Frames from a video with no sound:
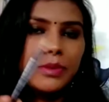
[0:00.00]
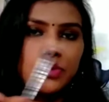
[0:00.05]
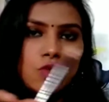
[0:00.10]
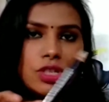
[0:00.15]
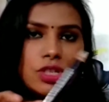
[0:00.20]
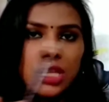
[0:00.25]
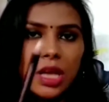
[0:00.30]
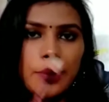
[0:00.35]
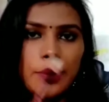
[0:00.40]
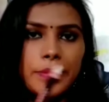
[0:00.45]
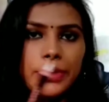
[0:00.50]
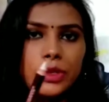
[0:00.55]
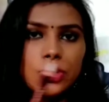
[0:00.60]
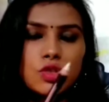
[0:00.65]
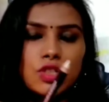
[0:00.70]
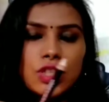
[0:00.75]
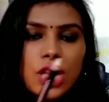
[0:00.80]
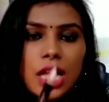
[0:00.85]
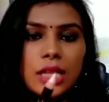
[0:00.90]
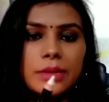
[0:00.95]
मुझे शार्पनर तो
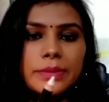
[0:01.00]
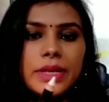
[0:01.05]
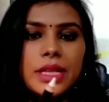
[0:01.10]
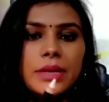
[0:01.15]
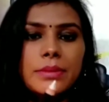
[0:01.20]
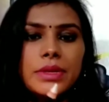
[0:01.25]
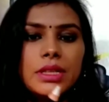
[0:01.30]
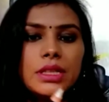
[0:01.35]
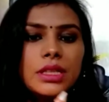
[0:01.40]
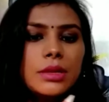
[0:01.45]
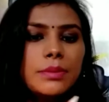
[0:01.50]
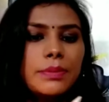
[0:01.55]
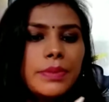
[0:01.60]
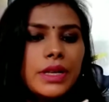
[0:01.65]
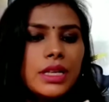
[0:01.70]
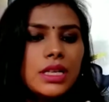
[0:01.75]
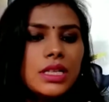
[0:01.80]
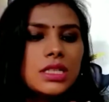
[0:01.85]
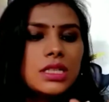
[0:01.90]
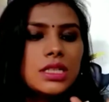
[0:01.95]
साथ में नहीं मिली थी
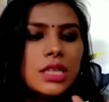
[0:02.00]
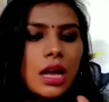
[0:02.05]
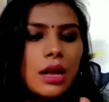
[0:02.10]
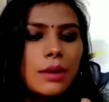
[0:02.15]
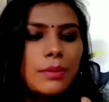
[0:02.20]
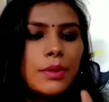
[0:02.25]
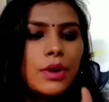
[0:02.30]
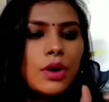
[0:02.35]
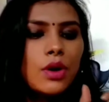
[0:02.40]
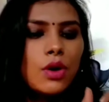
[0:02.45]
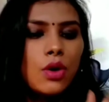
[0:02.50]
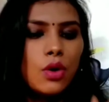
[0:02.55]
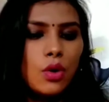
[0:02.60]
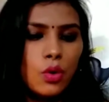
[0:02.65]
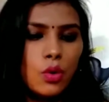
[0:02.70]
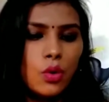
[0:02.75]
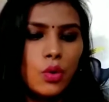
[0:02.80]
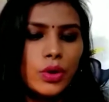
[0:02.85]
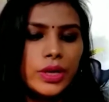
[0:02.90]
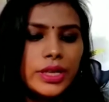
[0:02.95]
पर ये शार्प
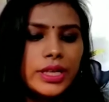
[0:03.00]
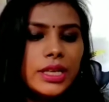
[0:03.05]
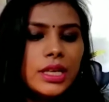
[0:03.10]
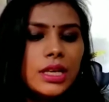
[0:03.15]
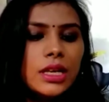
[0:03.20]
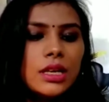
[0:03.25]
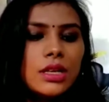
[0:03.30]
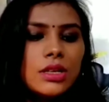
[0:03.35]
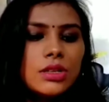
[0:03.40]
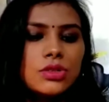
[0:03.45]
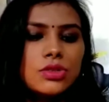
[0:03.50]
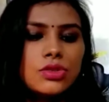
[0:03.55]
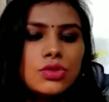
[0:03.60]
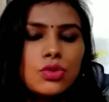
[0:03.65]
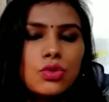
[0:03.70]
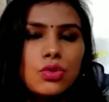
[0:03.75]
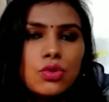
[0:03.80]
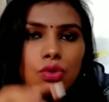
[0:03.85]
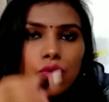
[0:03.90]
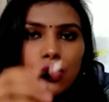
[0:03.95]
होगी सो
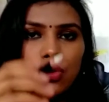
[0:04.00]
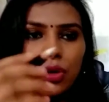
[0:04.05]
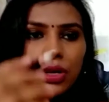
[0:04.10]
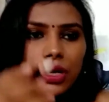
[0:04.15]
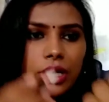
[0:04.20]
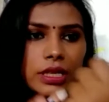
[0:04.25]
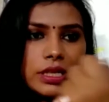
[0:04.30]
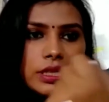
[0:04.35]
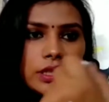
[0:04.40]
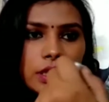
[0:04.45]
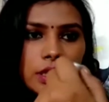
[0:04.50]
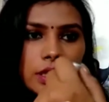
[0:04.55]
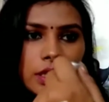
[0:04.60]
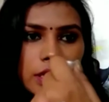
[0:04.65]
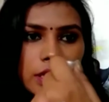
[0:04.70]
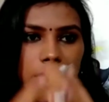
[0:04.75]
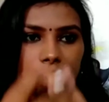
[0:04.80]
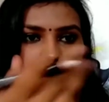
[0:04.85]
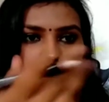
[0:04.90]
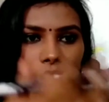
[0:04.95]
इस
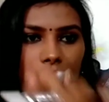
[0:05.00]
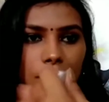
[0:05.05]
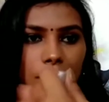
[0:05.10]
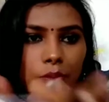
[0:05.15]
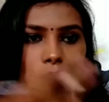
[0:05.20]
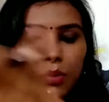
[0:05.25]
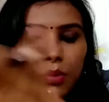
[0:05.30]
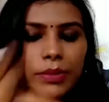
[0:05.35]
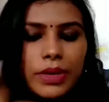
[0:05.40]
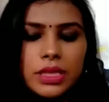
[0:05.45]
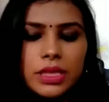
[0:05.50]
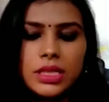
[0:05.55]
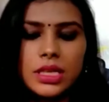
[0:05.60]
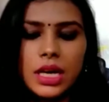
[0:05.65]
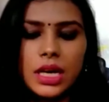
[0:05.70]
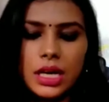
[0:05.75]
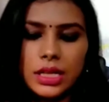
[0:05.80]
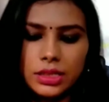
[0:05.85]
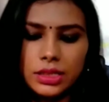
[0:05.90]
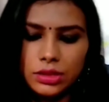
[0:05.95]
तरीके से आपको मैं
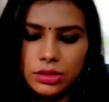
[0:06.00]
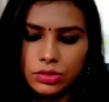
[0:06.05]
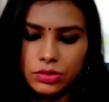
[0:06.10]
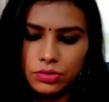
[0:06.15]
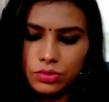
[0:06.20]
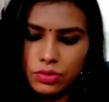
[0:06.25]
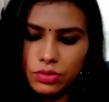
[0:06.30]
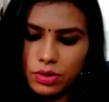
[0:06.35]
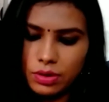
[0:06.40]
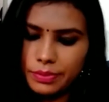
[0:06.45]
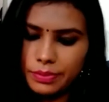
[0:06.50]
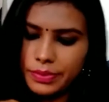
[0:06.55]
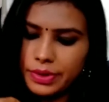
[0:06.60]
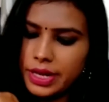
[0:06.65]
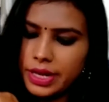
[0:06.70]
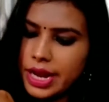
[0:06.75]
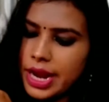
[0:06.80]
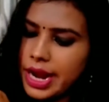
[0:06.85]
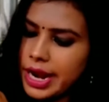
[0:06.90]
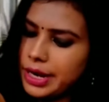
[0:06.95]
दिखा देती हूँ अपने
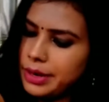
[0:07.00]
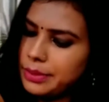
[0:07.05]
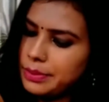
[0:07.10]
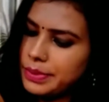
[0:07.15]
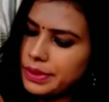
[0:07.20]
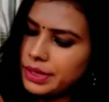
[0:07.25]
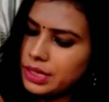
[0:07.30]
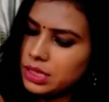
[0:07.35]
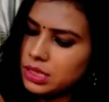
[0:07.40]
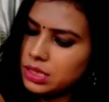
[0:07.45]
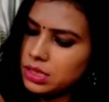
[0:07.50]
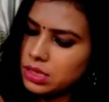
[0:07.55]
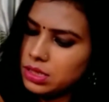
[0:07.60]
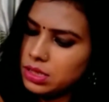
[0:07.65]
हैंड पर ही